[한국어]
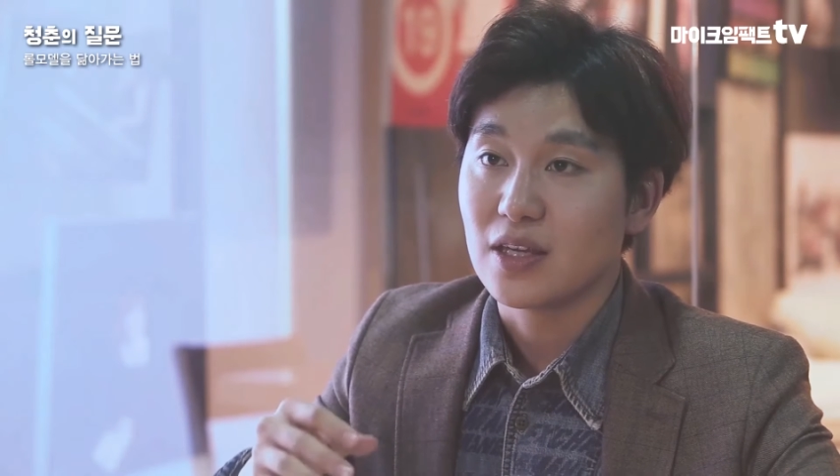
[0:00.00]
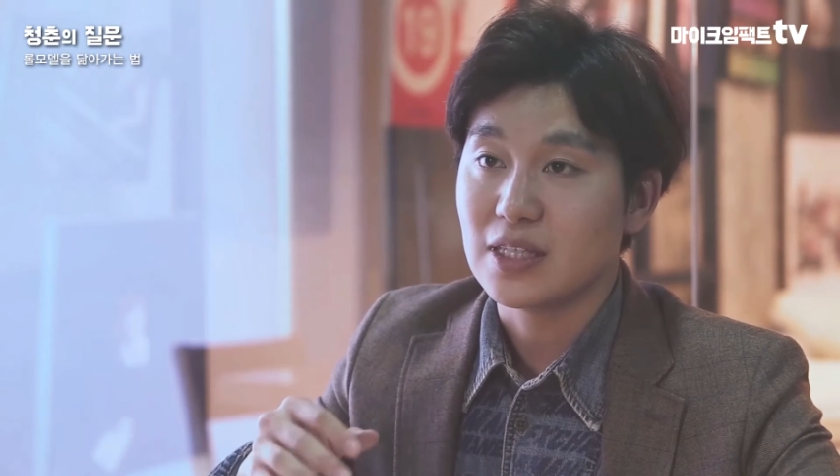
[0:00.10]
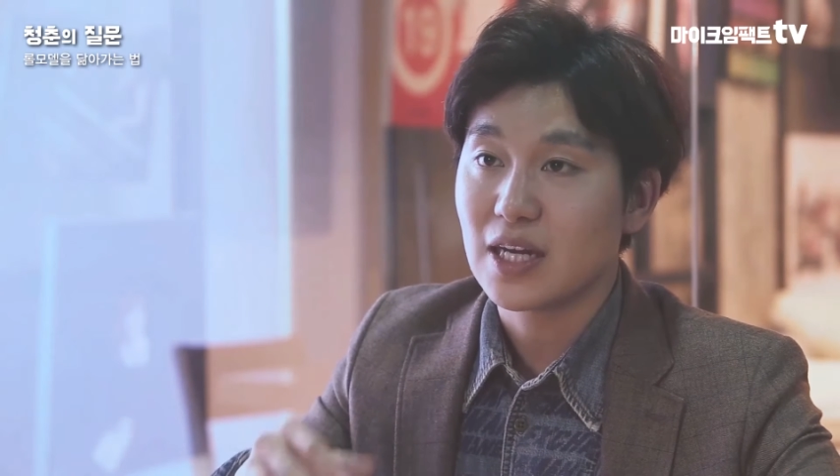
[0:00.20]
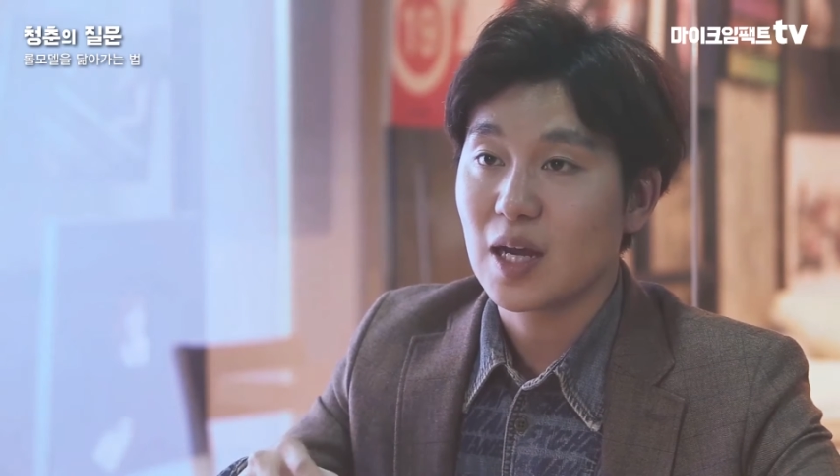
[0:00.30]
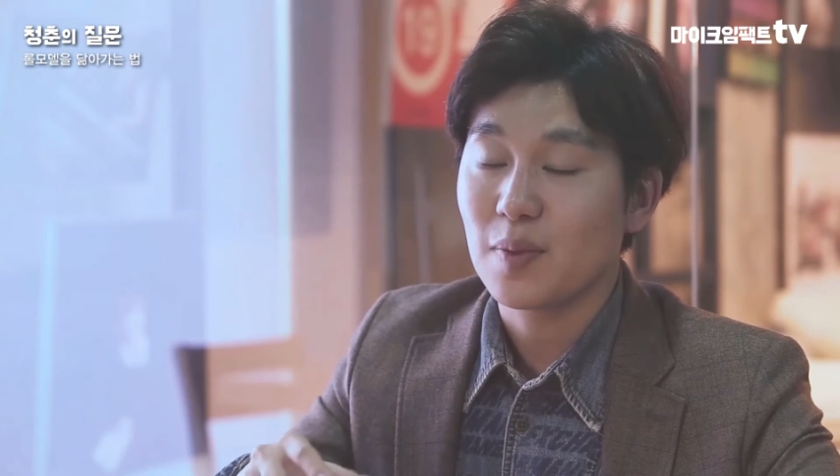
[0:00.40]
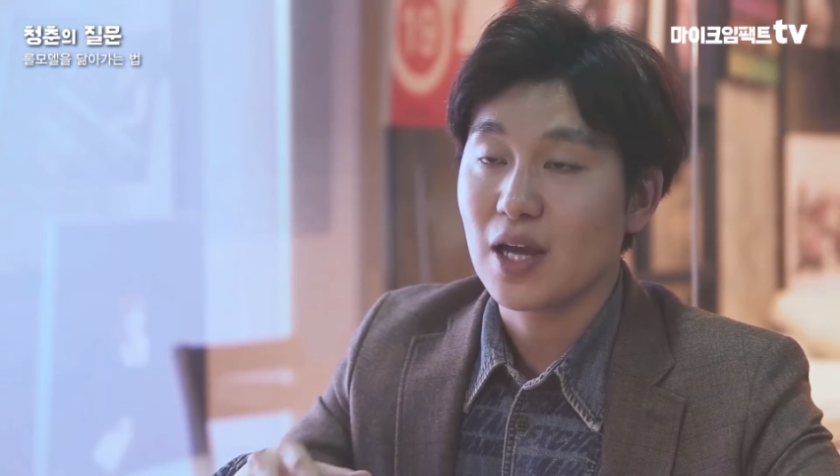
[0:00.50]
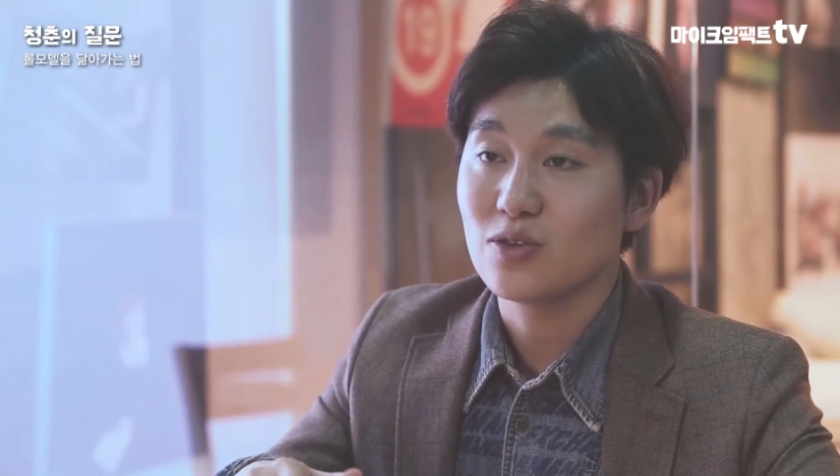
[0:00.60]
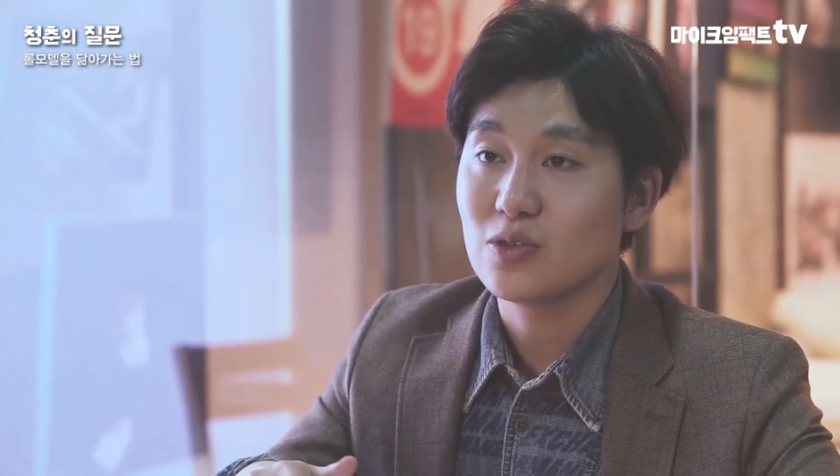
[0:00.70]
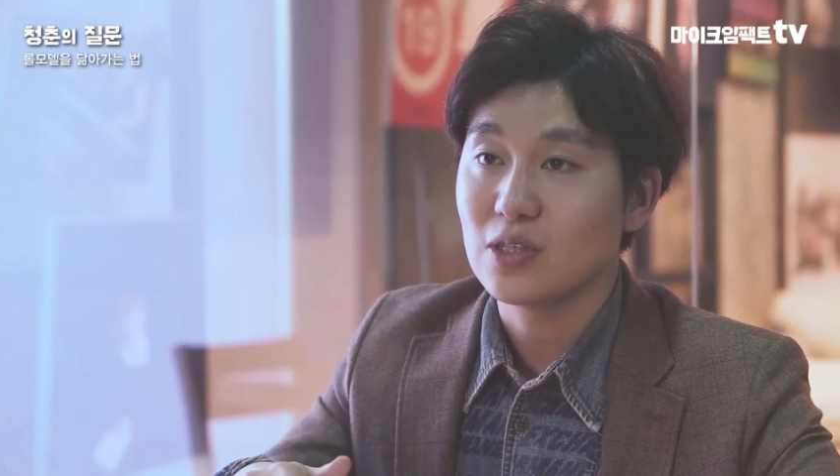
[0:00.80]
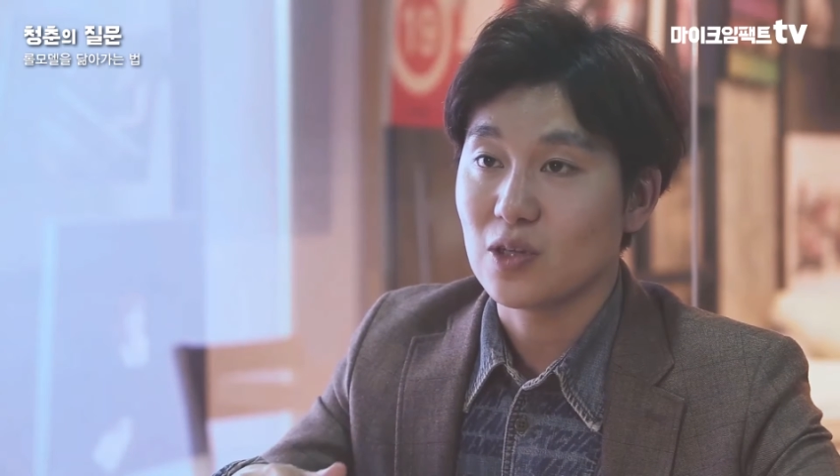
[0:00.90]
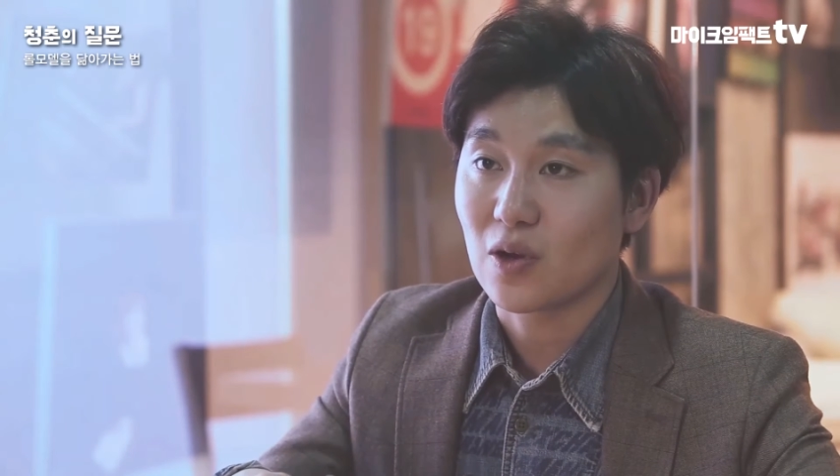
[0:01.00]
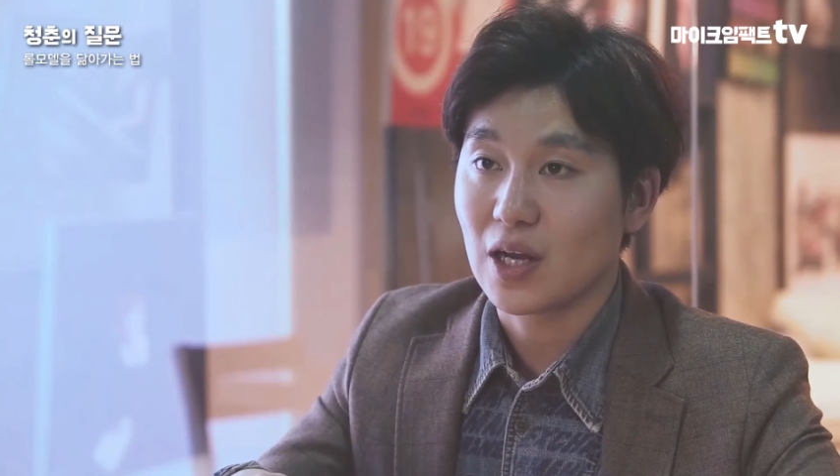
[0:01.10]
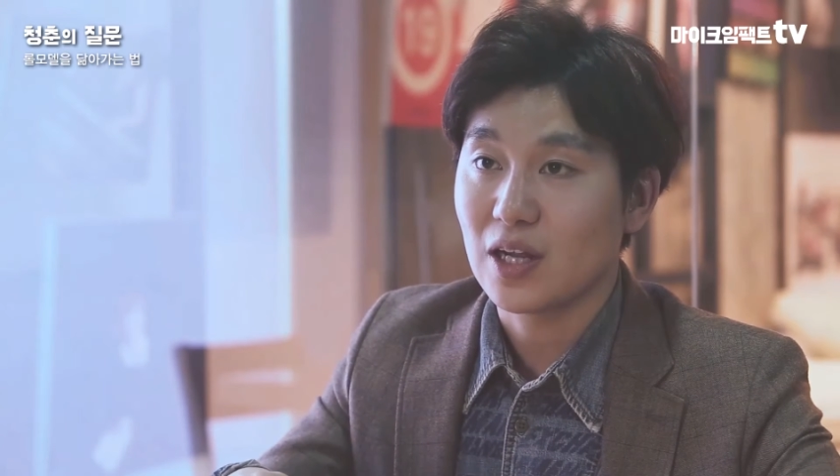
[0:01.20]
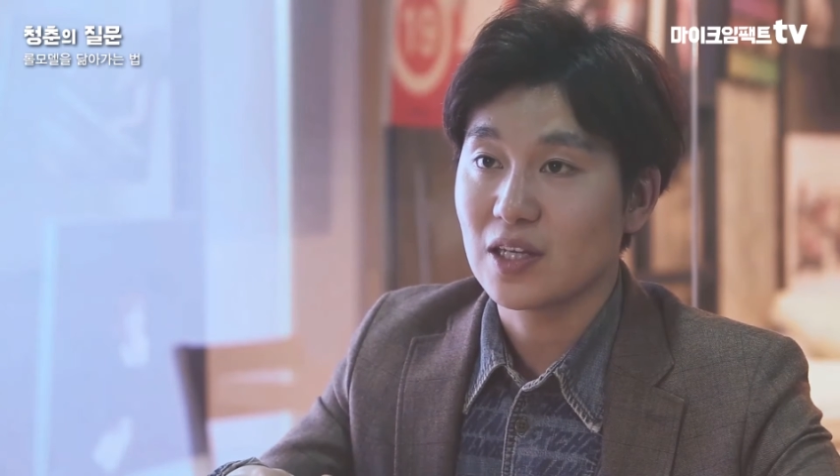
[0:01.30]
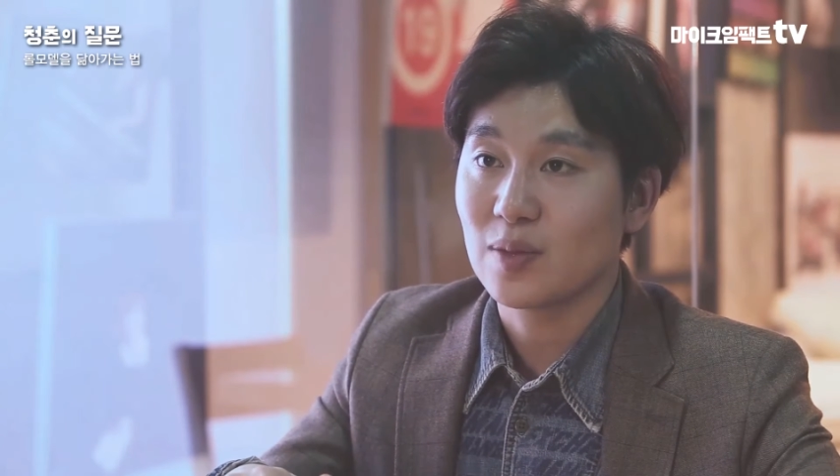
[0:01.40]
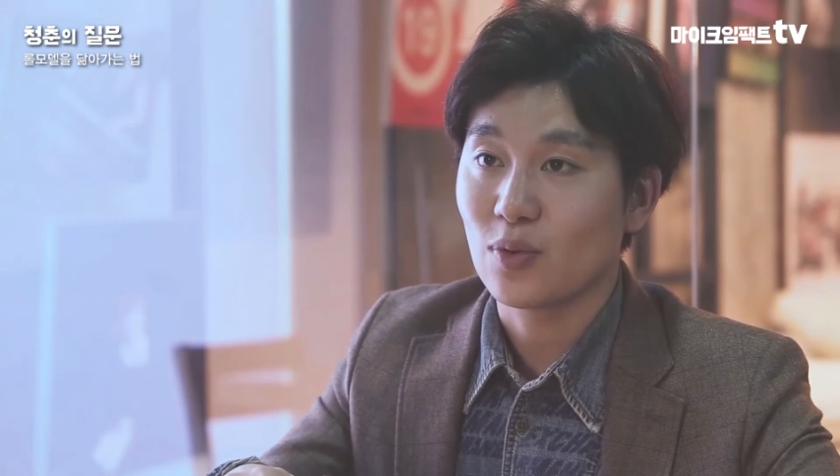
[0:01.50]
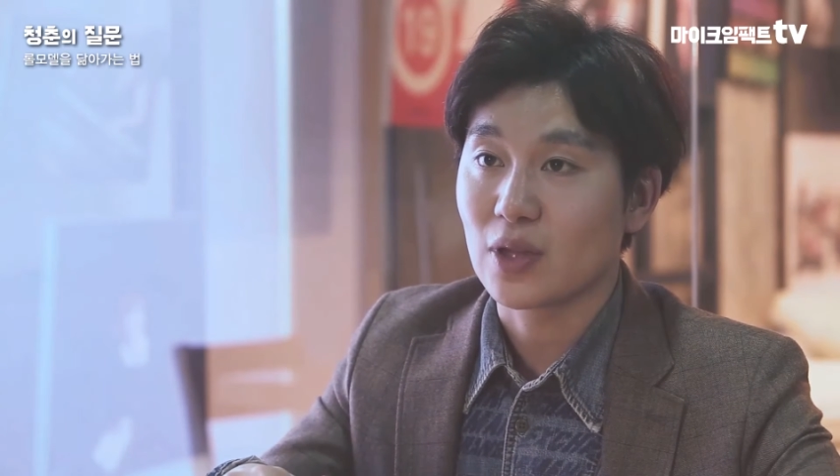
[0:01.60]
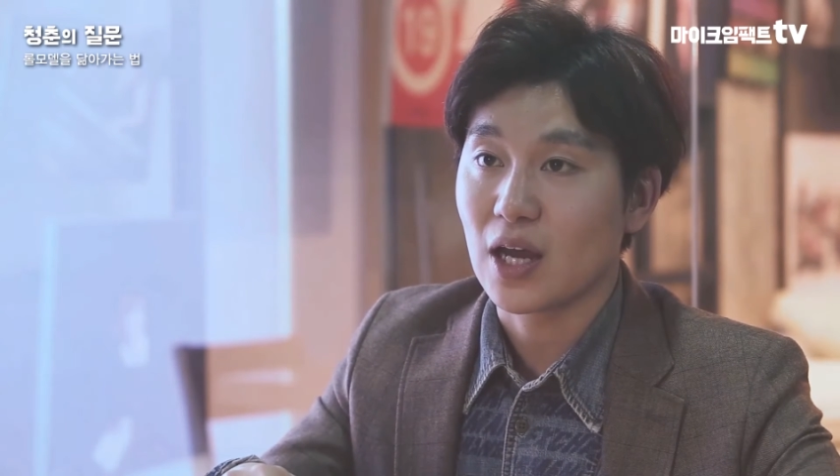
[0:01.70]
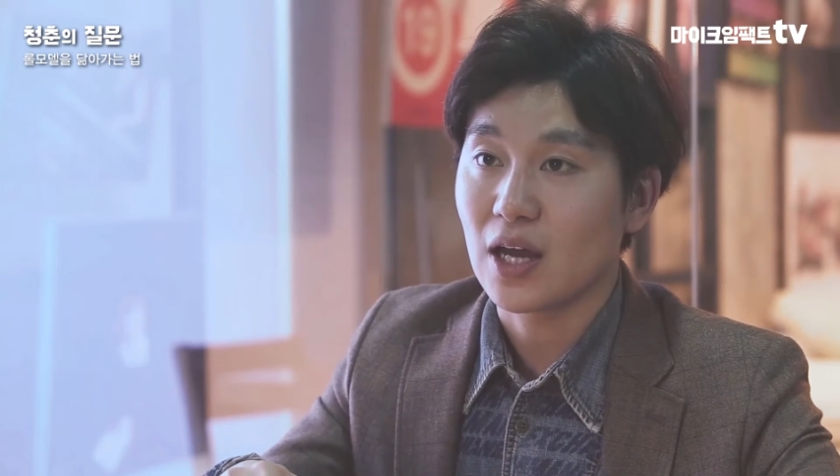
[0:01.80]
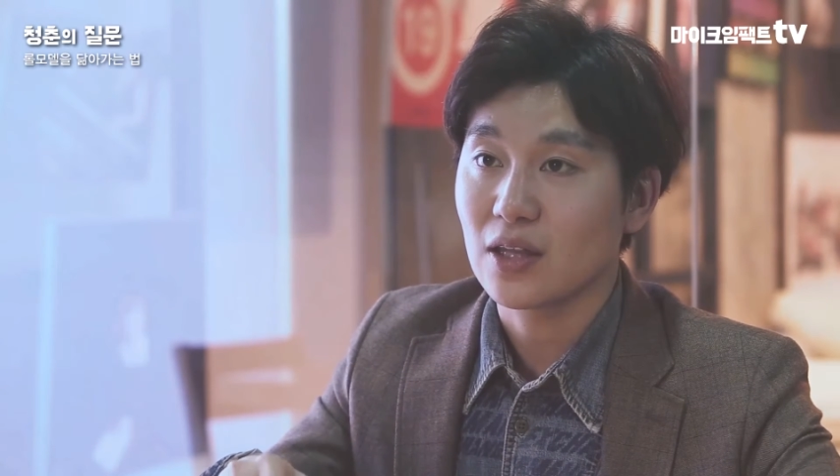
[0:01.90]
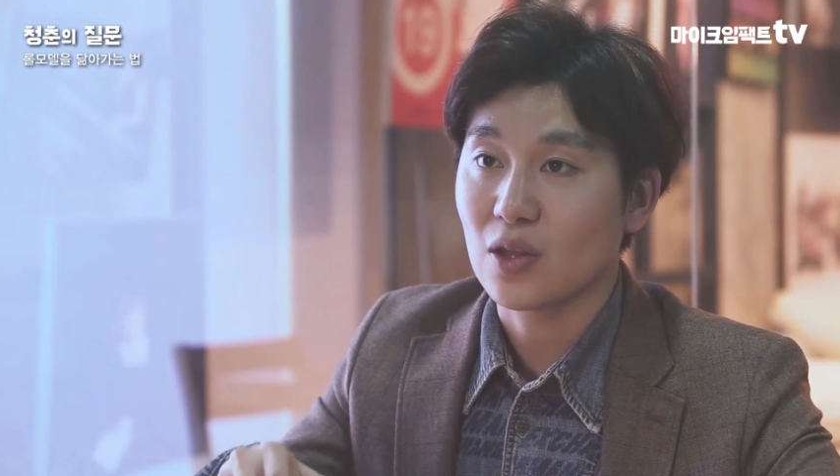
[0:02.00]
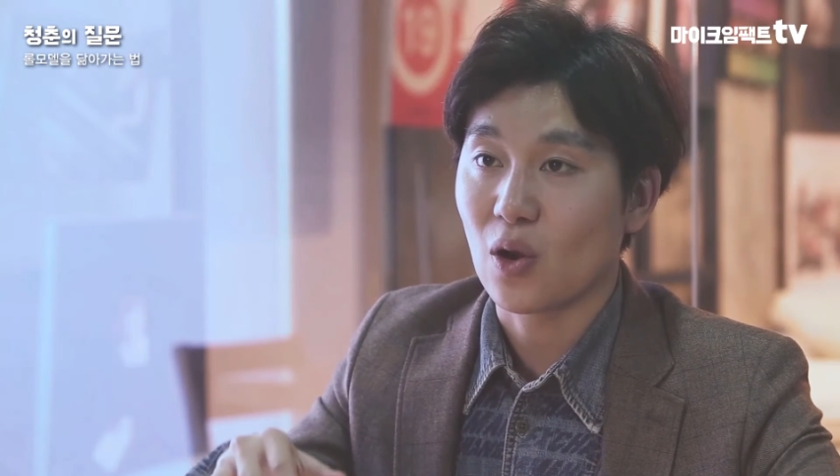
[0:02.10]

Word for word: 이 사람이 할 수 있는 역할들보다